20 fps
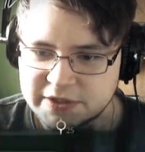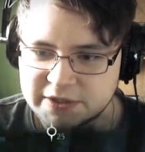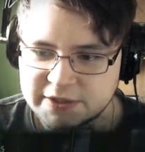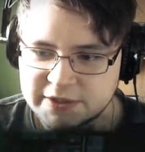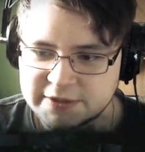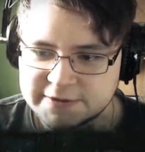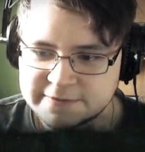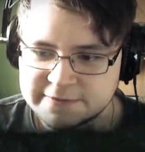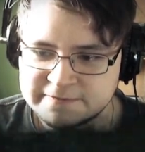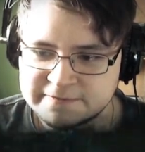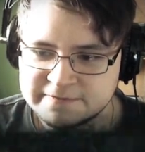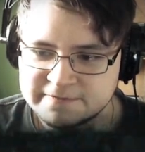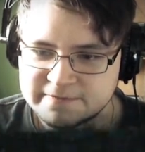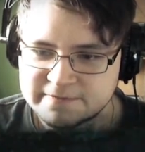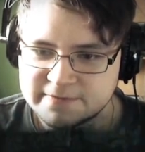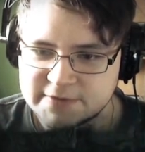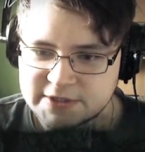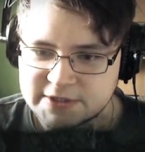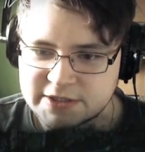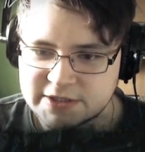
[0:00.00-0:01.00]
Egal,
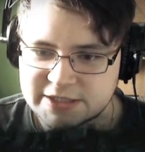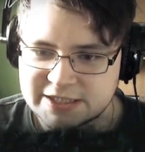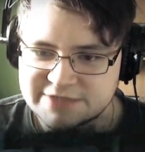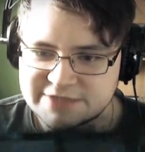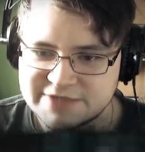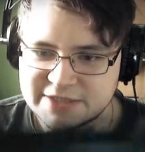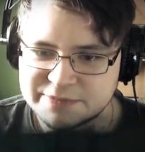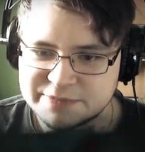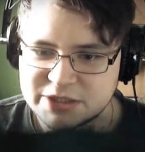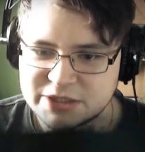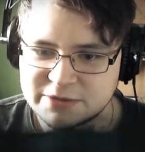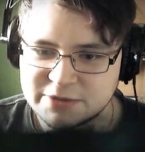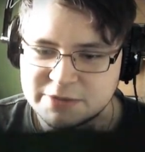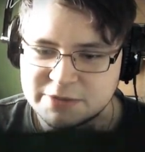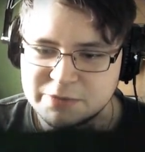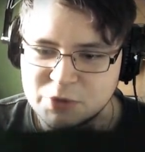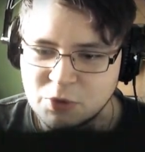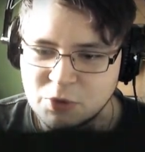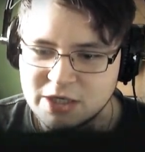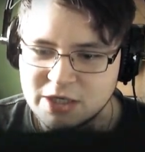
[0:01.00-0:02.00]
Gleich werde ich
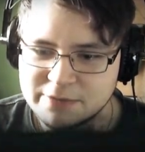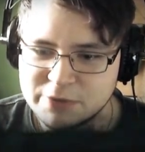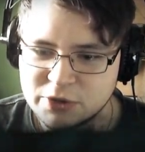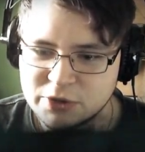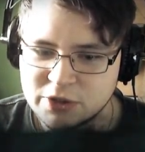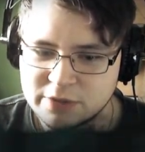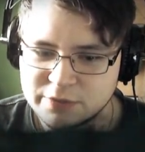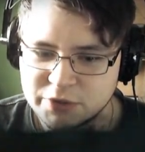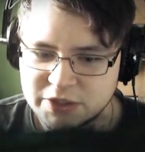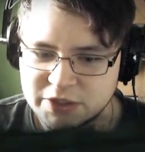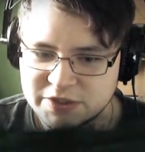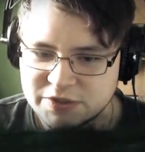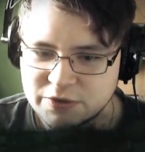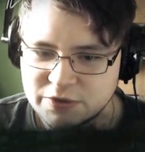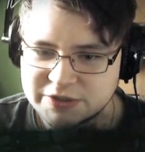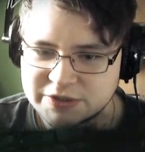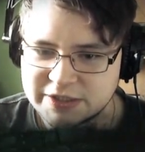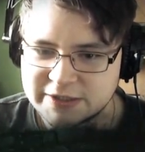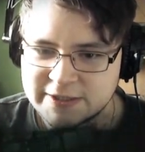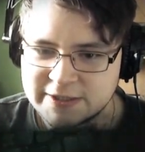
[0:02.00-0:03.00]
bestimmt Hunger bekommen oder so
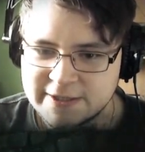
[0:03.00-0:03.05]
und dann